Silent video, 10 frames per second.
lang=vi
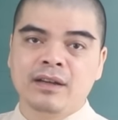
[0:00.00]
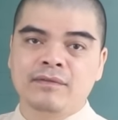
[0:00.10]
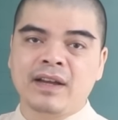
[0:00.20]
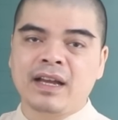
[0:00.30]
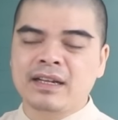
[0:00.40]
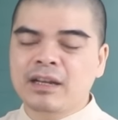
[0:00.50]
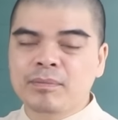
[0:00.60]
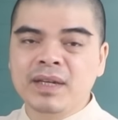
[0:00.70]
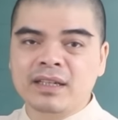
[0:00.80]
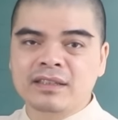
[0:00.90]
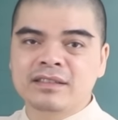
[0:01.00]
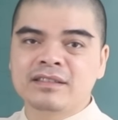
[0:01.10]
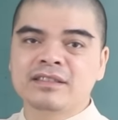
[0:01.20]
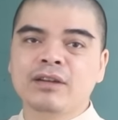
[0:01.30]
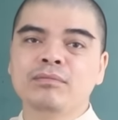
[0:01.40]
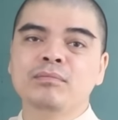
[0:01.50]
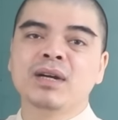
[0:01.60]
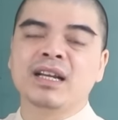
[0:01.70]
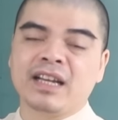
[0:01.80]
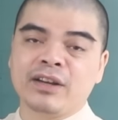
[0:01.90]
Và đặc biệt, trong
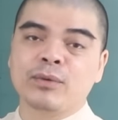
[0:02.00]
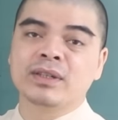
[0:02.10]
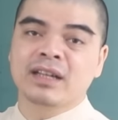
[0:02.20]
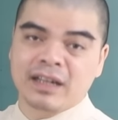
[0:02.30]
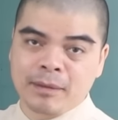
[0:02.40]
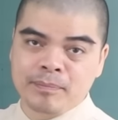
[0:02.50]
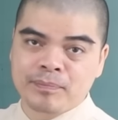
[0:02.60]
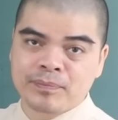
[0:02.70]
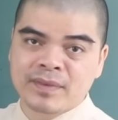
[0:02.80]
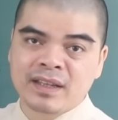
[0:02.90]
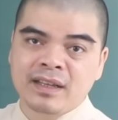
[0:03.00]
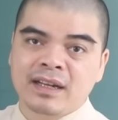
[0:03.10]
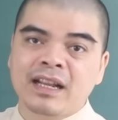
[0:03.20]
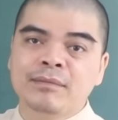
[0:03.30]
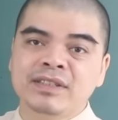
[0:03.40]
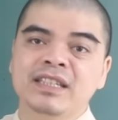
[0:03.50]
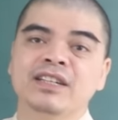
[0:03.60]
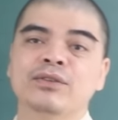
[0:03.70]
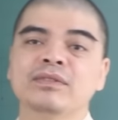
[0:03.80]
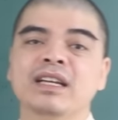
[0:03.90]
10 ngày cuối tháng 5, làm
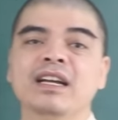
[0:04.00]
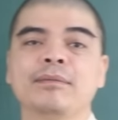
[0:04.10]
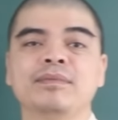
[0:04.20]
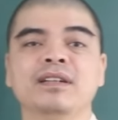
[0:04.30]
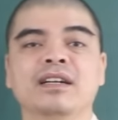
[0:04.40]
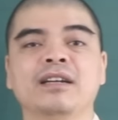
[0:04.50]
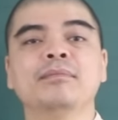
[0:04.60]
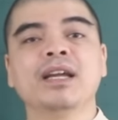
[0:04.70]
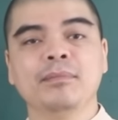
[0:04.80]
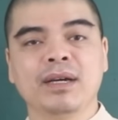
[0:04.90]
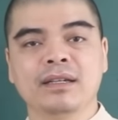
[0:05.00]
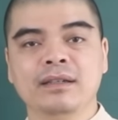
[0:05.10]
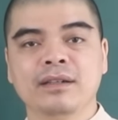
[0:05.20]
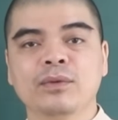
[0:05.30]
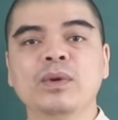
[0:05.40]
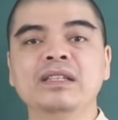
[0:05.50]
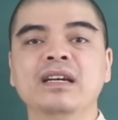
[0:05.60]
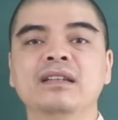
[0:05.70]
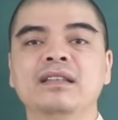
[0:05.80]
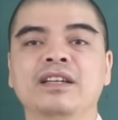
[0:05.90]
gì cũng sẽ gặp được cái may mắn, quý
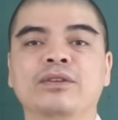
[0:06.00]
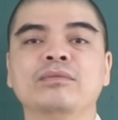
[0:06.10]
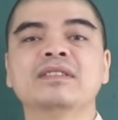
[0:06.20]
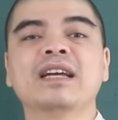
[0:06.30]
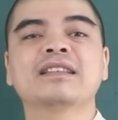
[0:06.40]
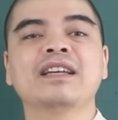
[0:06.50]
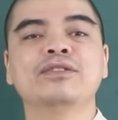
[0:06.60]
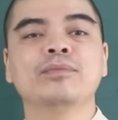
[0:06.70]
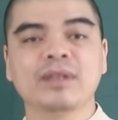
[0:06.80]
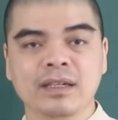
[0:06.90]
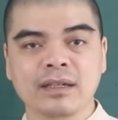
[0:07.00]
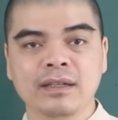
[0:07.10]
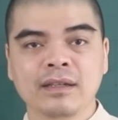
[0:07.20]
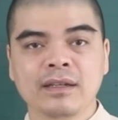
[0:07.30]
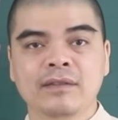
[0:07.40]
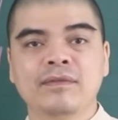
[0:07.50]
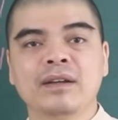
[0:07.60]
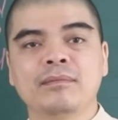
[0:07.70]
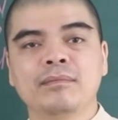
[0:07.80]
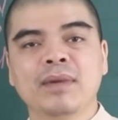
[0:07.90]
nhân thì cũng ra tay giúp đỡ,
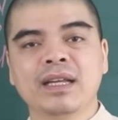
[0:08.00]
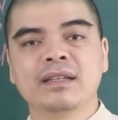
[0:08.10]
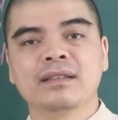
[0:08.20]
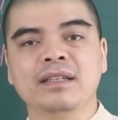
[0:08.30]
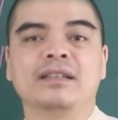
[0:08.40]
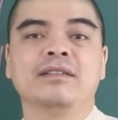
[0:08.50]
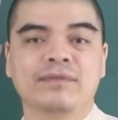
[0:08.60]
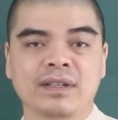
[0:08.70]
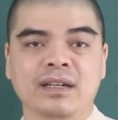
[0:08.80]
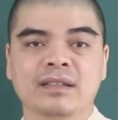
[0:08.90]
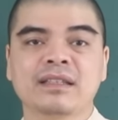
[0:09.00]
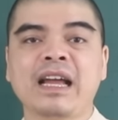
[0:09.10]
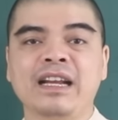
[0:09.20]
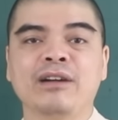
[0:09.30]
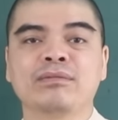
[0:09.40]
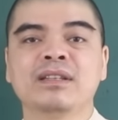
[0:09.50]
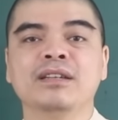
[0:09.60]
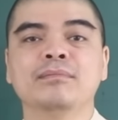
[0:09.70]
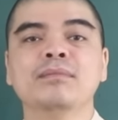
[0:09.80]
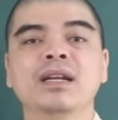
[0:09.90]
vận mệnh thì thịnh vượng, tài lộc
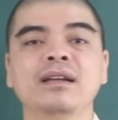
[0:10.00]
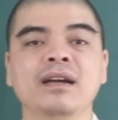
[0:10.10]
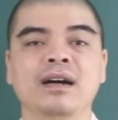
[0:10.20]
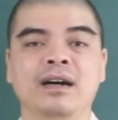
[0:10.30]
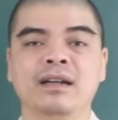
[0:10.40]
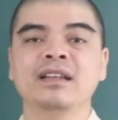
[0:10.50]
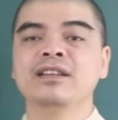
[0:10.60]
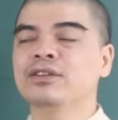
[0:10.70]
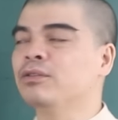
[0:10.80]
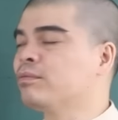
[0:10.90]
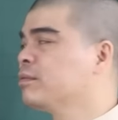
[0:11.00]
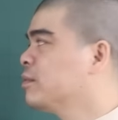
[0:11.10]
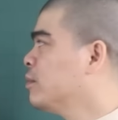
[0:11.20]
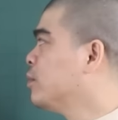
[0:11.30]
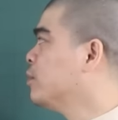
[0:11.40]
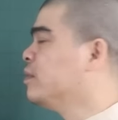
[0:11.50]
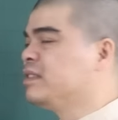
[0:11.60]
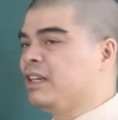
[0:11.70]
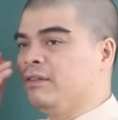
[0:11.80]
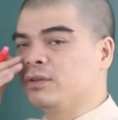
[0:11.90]
thì bất ngờ liên tục ùn
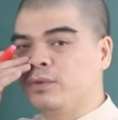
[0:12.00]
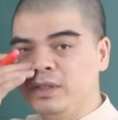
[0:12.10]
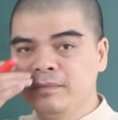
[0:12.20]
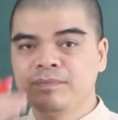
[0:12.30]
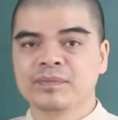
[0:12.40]
chảy vào túi.